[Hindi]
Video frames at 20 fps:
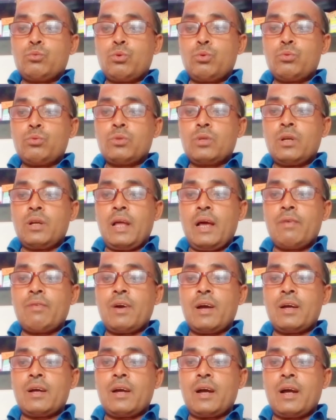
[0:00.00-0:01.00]
धुंधला
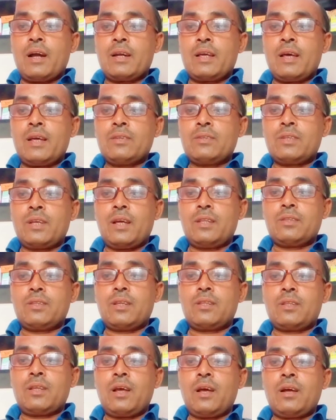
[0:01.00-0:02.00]
व गाढ़ा सा
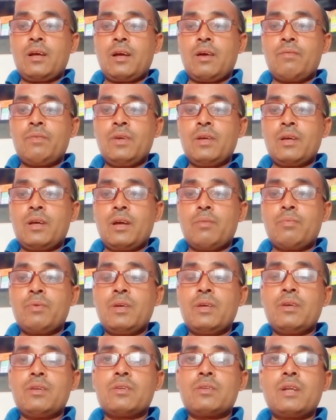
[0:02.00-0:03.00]
तथा कभी
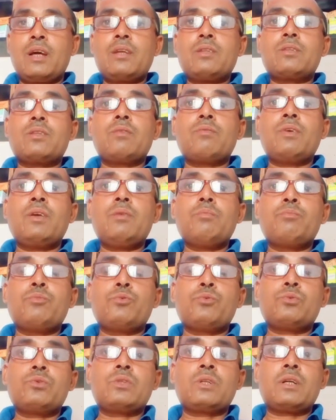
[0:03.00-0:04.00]
कभी रक्त भी
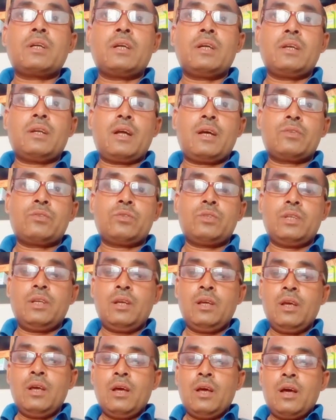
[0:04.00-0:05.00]
मूत्र के
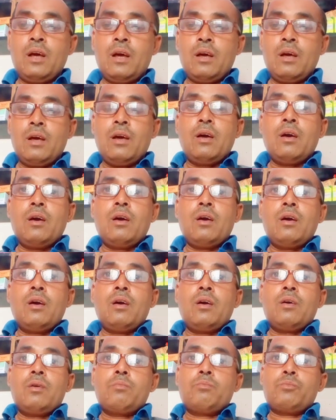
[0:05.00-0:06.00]
रास्ते
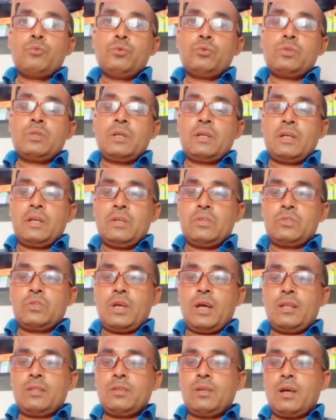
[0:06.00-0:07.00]
मूत्र के
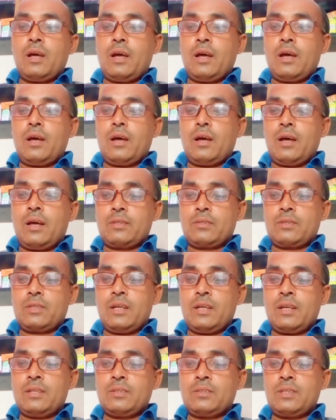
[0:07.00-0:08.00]
साथ आ,
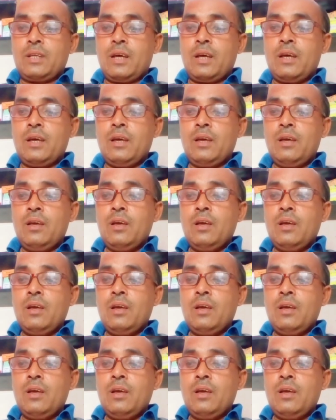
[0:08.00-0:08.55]
आता रहता है